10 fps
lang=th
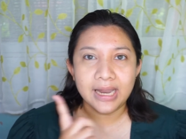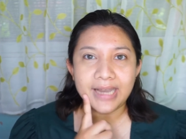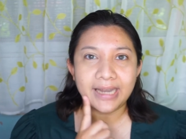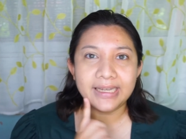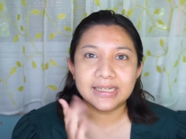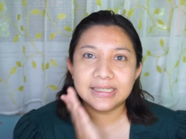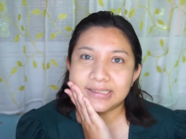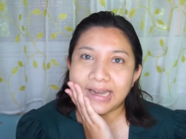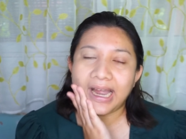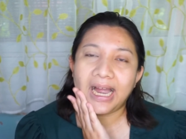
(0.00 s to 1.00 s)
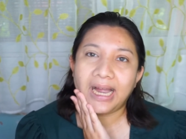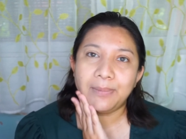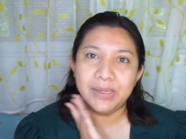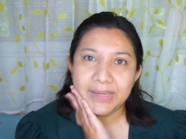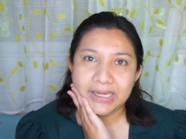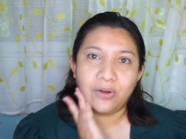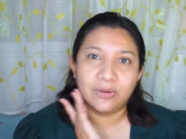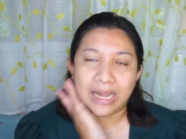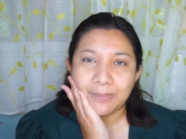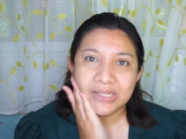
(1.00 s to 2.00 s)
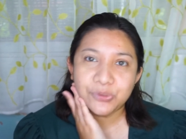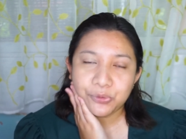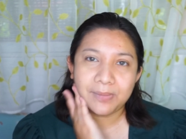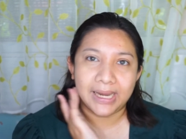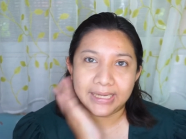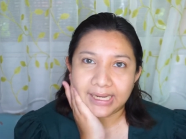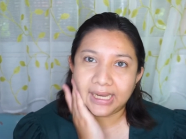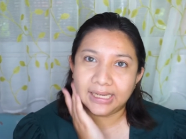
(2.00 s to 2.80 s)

ด้านนี้ก็คือทา BB ของนามิสูตรใหม่นะคะ